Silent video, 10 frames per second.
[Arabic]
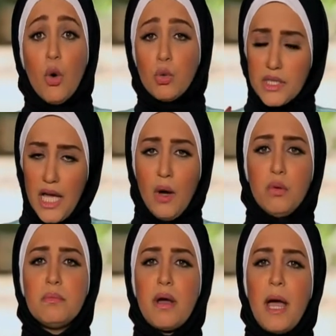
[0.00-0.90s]

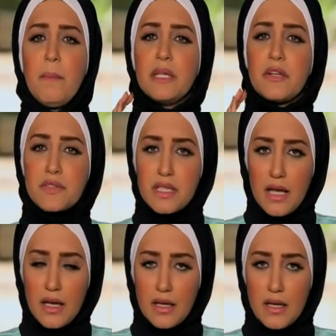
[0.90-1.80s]
وتحاول معاه
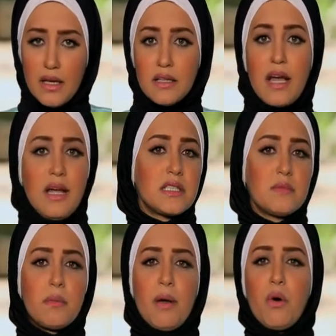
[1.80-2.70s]
بنفسها لحد
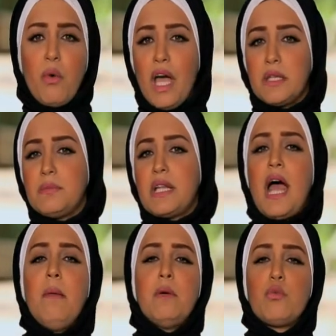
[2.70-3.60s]
ما بقى واحد من
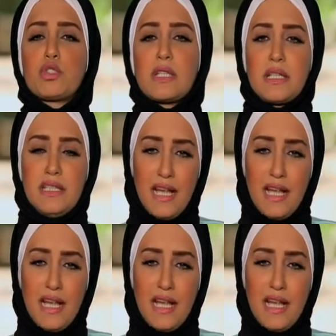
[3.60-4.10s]
أهم مخترعي